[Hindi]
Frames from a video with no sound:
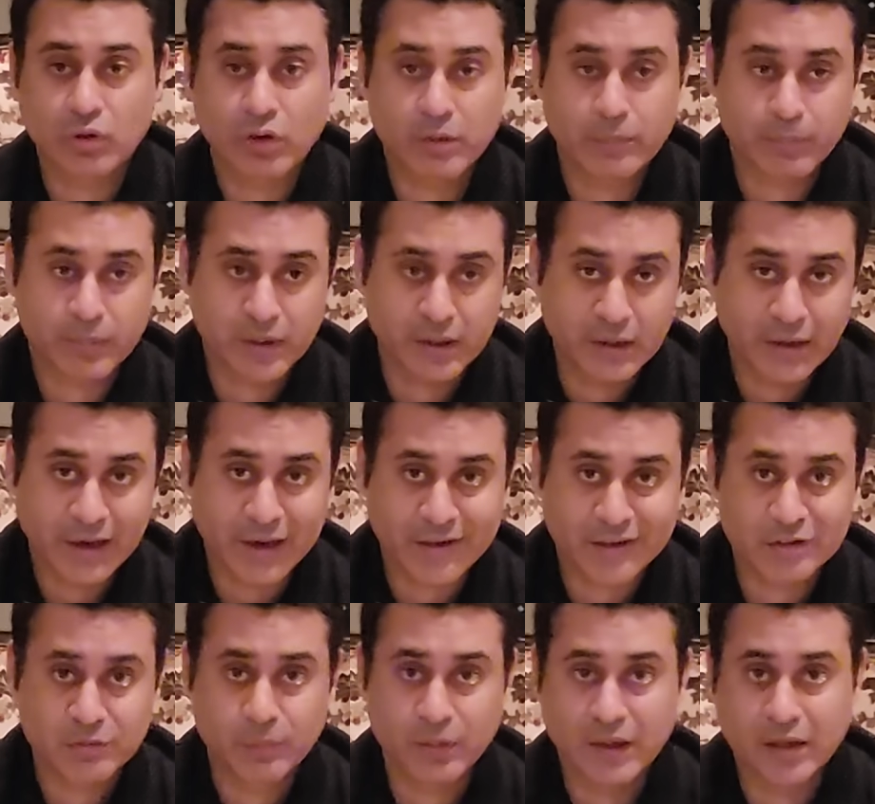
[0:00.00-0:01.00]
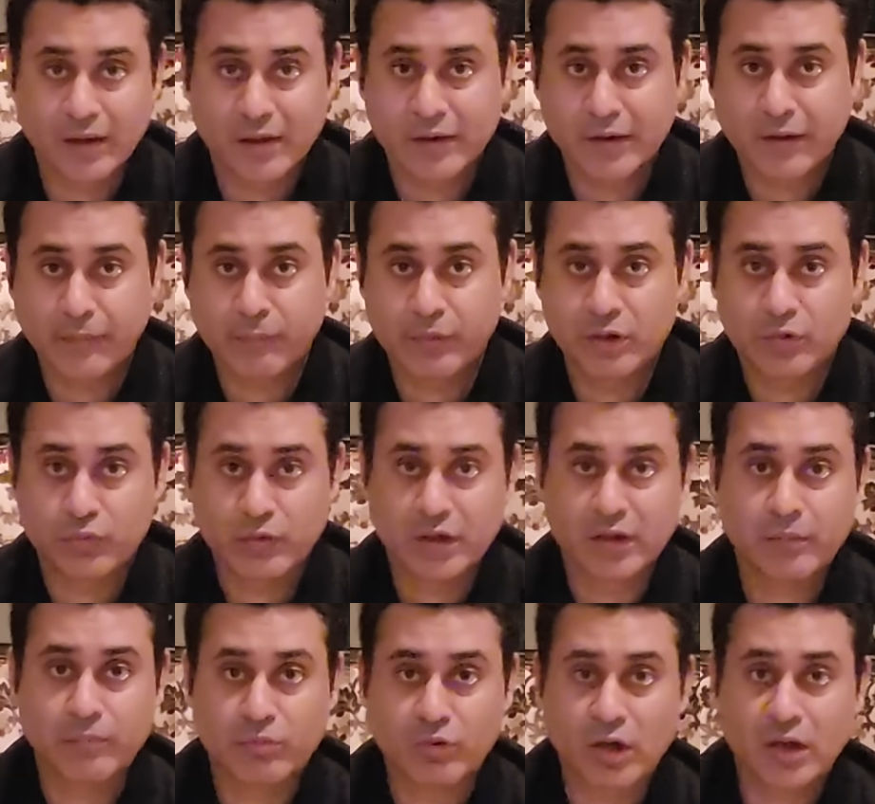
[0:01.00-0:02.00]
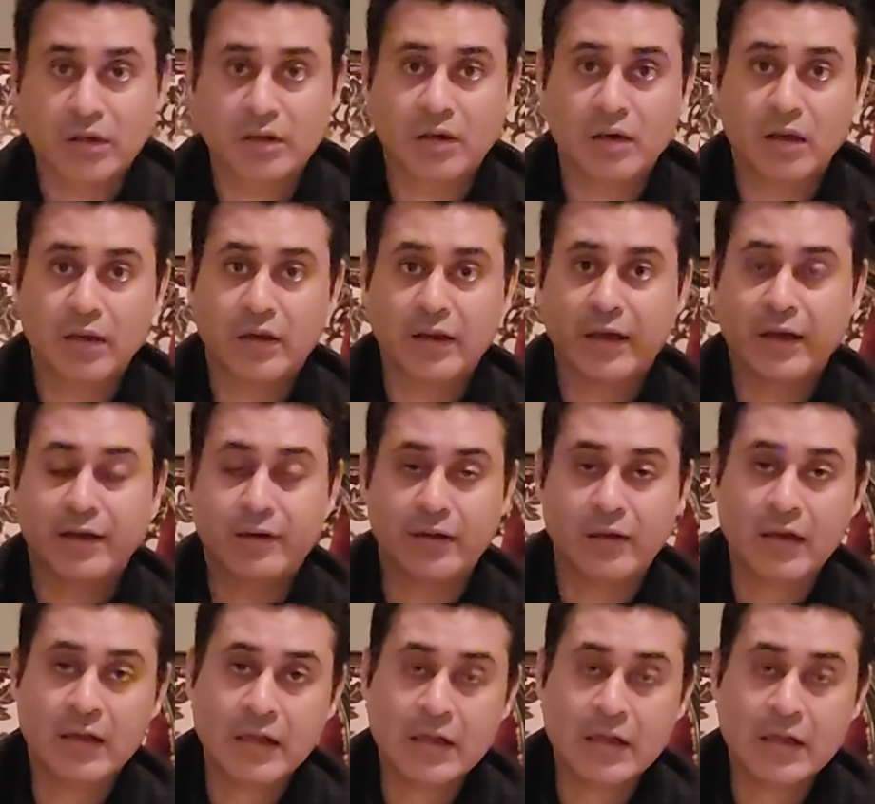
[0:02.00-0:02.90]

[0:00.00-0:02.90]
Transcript: तौर पे एक्ट भी कर रहे हैं बिटवीन इमरान खान एंड